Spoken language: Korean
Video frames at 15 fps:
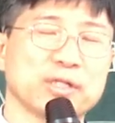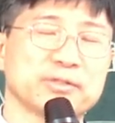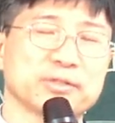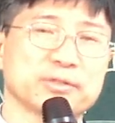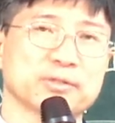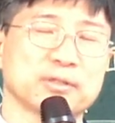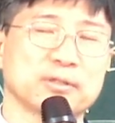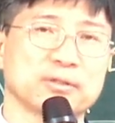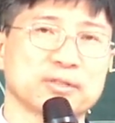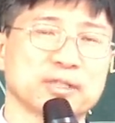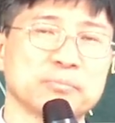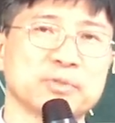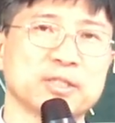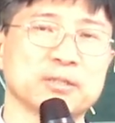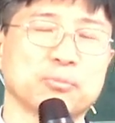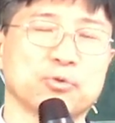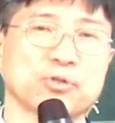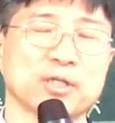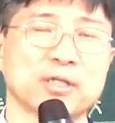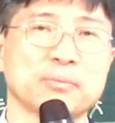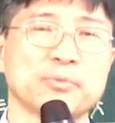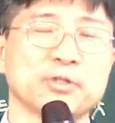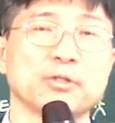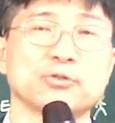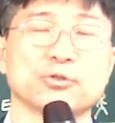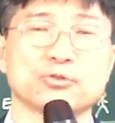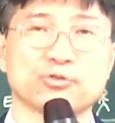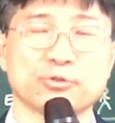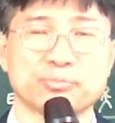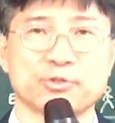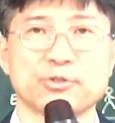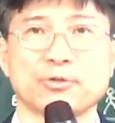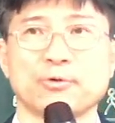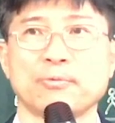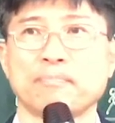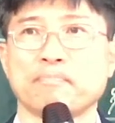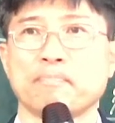계셔서 참여하지 못하면 어쩔 수 없죠.